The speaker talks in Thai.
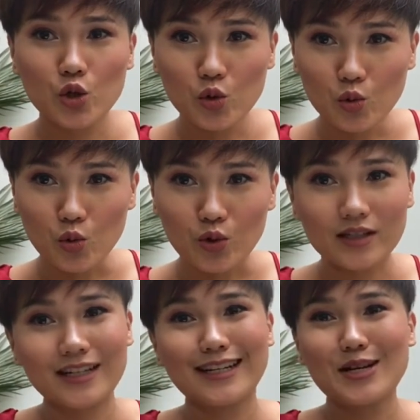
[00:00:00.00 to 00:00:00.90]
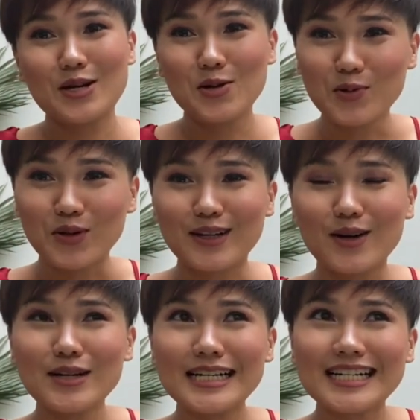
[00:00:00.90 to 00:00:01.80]
ดูด ดูด
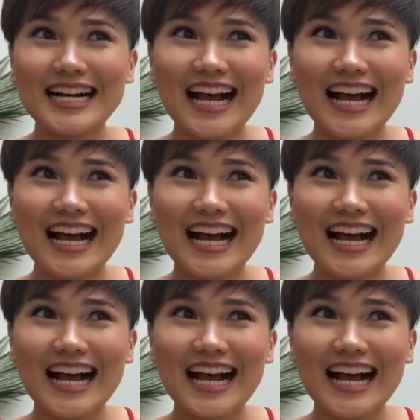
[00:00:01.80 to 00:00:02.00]
ก็คือ